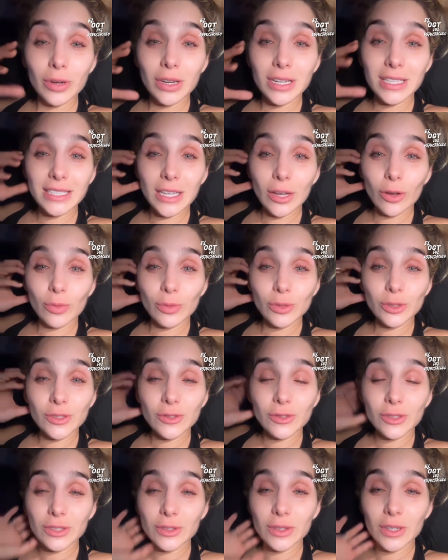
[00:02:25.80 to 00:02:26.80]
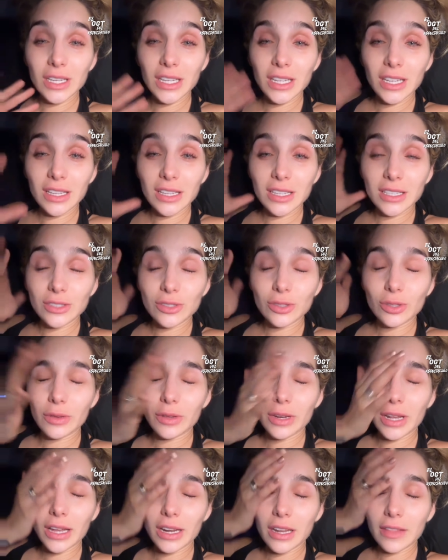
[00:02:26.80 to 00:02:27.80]
porque si hago mucho esfuerzo aquí, de hecho no
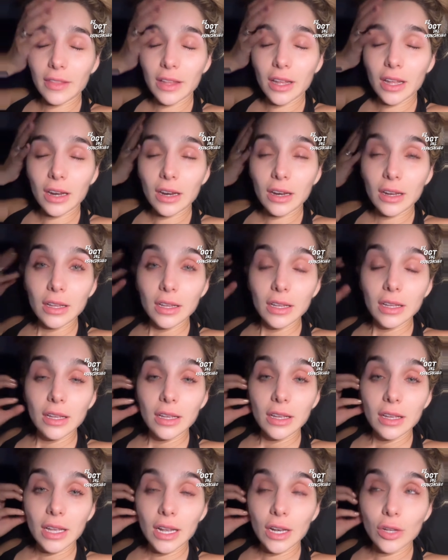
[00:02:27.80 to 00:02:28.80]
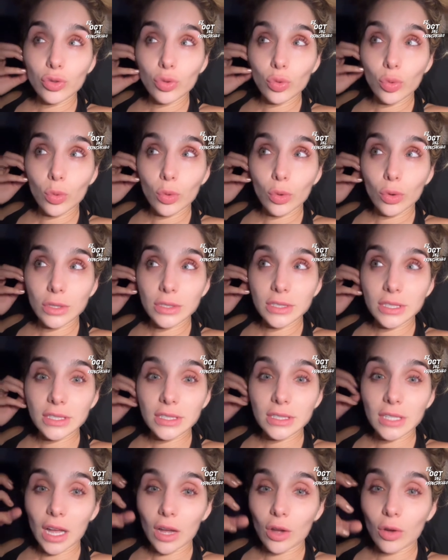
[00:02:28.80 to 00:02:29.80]
debería gritar el tubo se
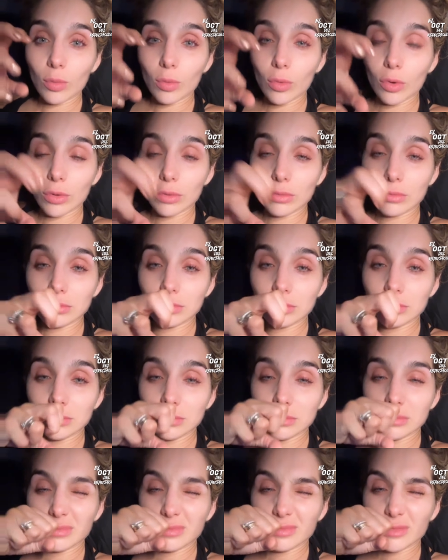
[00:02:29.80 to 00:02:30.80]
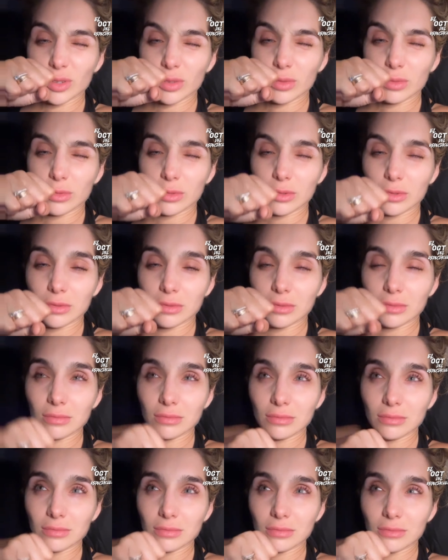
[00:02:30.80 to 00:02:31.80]
está como, como
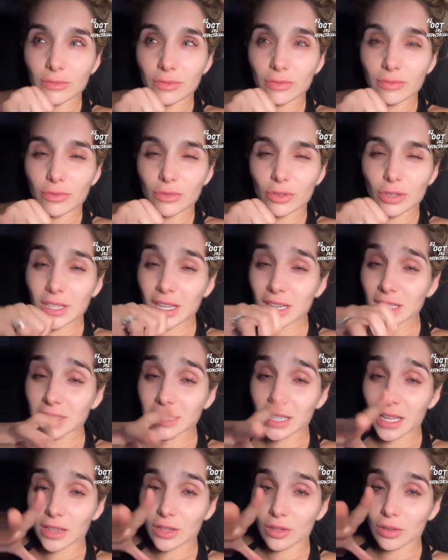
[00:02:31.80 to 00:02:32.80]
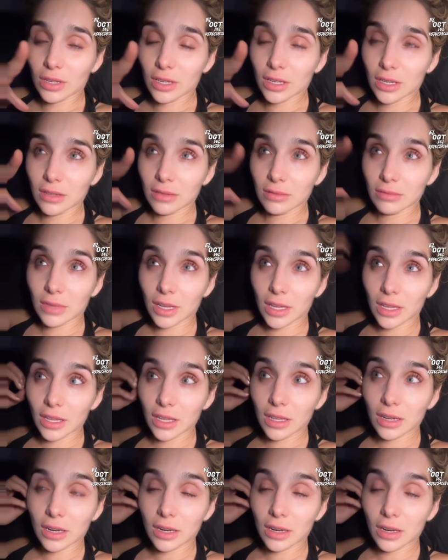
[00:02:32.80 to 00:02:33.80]
fortaleciendo
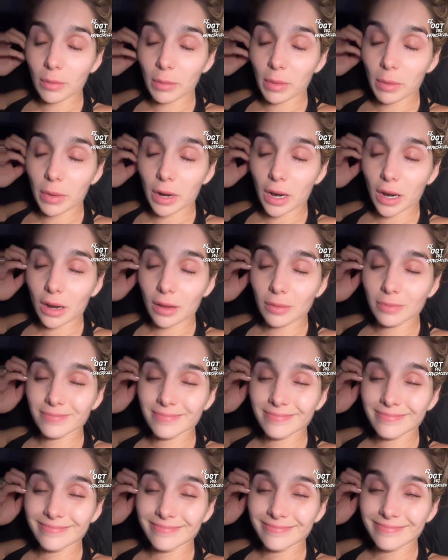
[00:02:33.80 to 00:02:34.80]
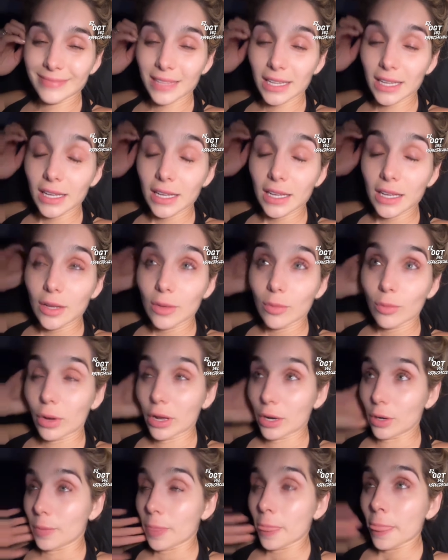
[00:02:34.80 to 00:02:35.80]
aquí en la membrana.
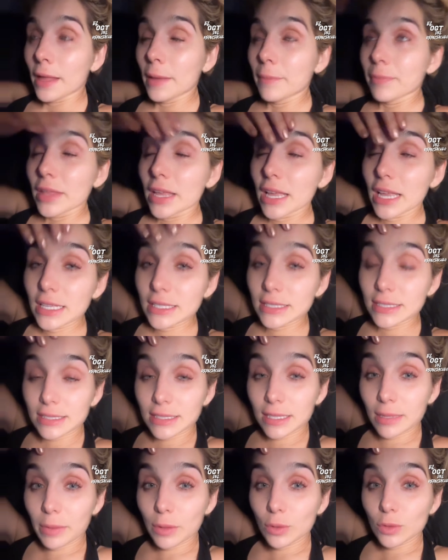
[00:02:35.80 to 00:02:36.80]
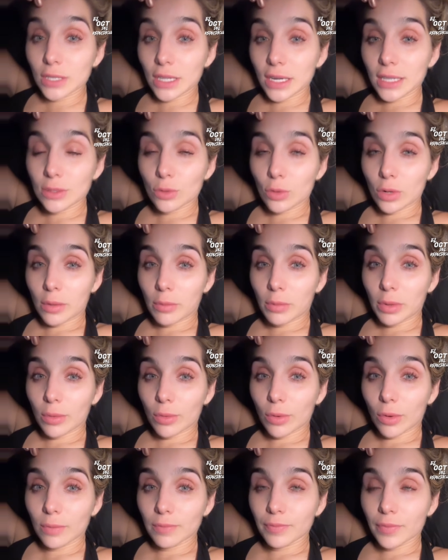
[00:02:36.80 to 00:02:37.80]
Bueno, este, me gustaría hacer un en
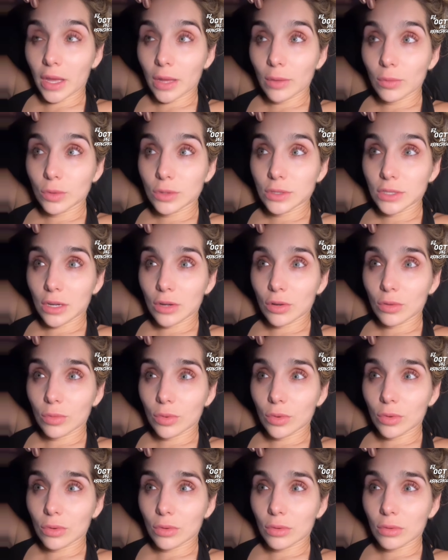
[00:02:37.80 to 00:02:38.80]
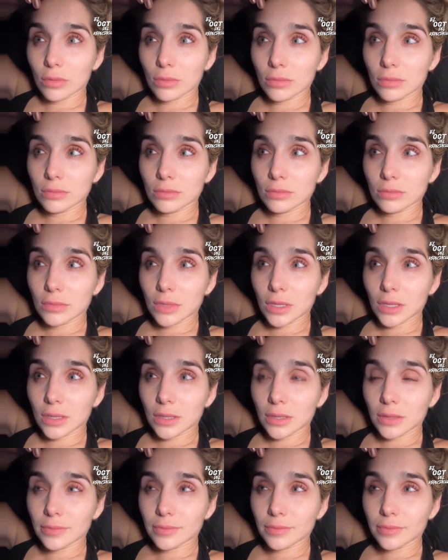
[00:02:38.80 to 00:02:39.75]
vivo. Hay mucha como eh,